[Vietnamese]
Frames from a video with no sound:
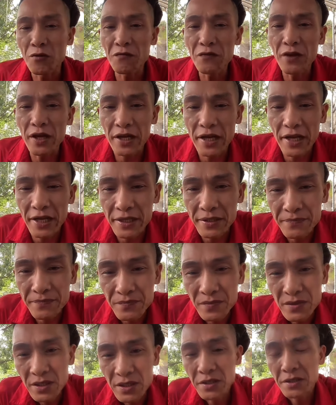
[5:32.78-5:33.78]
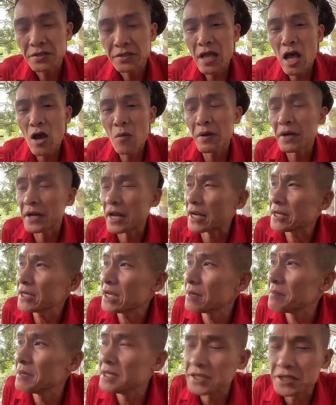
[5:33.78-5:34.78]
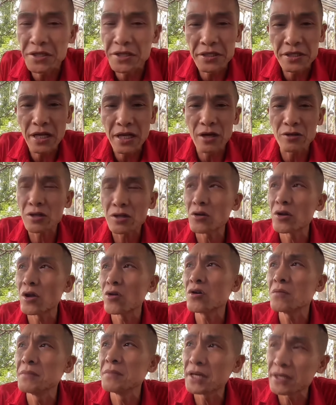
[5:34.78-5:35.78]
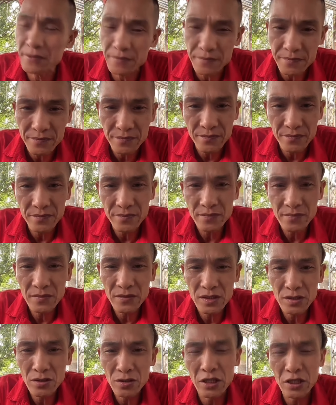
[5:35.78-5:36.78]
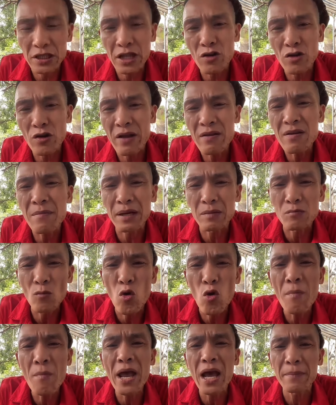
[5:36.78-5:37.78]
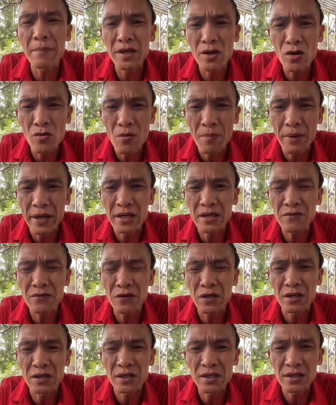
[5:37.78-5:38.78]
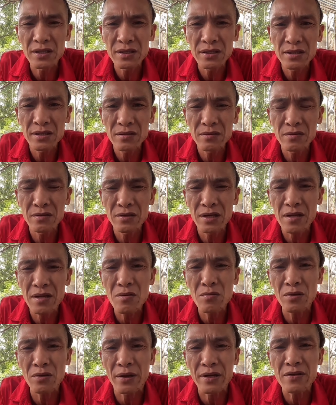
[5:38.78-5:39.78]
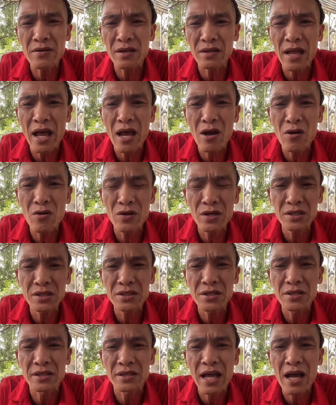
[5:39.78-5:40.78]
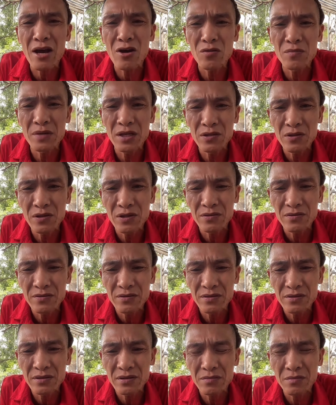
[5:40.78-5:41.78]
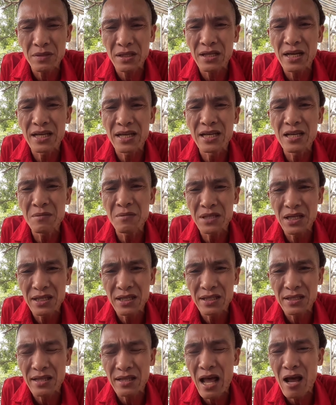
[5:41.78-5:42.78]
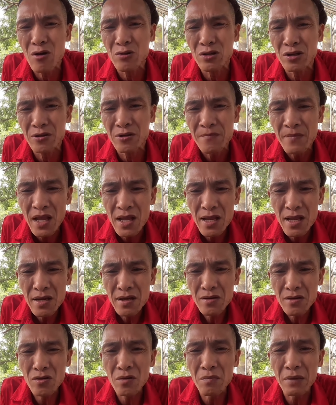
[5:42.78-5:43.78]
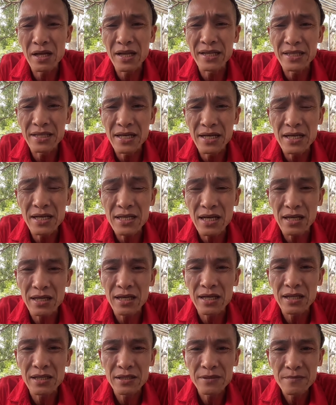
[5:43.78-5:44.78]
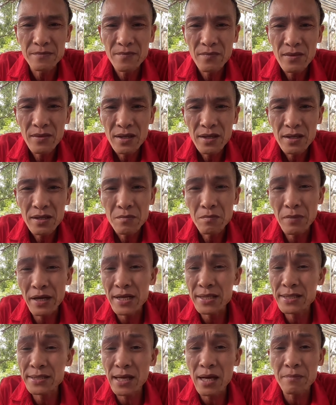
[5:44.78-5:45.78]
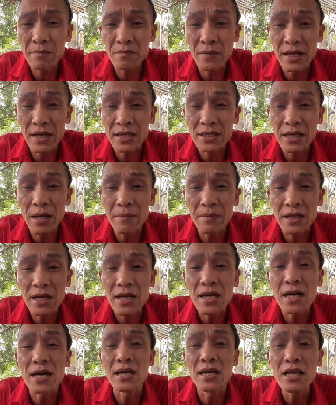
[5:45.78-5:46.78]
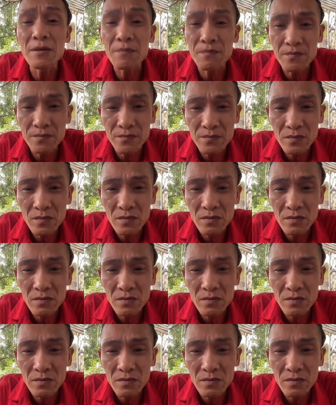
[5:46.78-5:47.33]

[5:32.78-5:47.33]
Tuấn Việt đây Tao bị đánh hay bị chửi như nào tao đéo cần biết người ta đánh vào mặt bố mẹ mày đâu mà mày cứ phải đánh nhau đánh tao chửi tao mà đúng không mày có để ý làm gì tao tao còn mày lên nhớ rằng mày đã xem mày đã xem được cái clip